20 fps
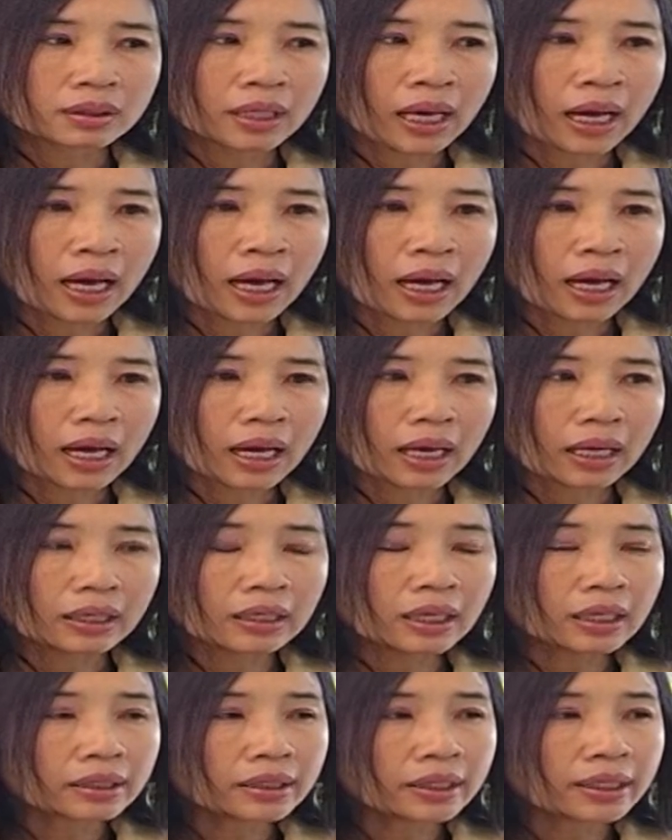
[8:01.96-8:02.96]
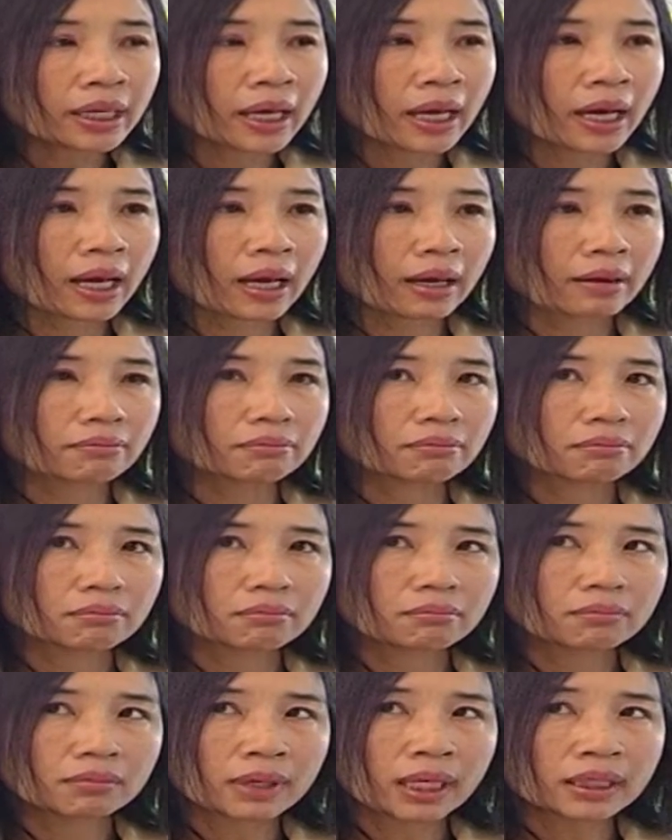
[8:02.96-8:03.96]
ถ้าเรื่องนี้
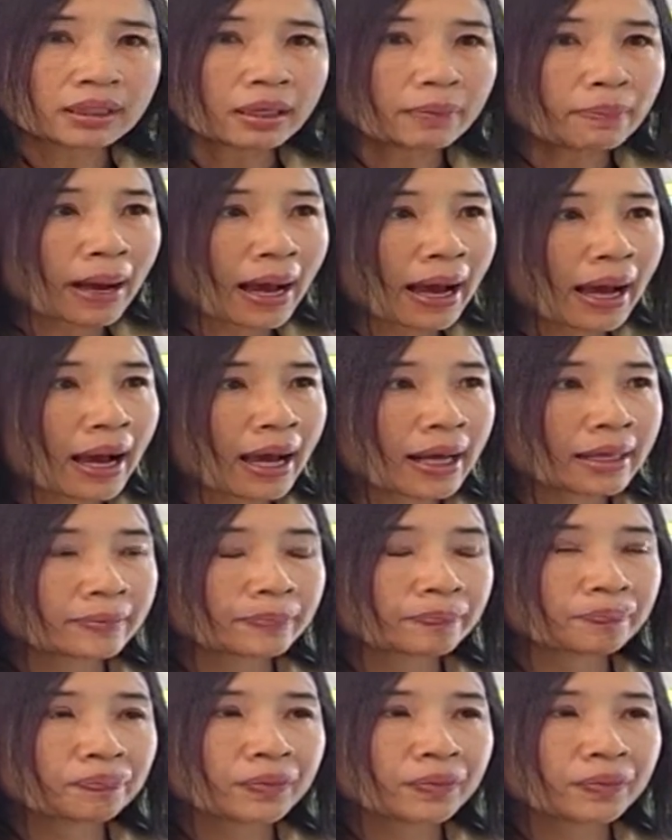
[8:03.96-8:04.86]
รัฐบาล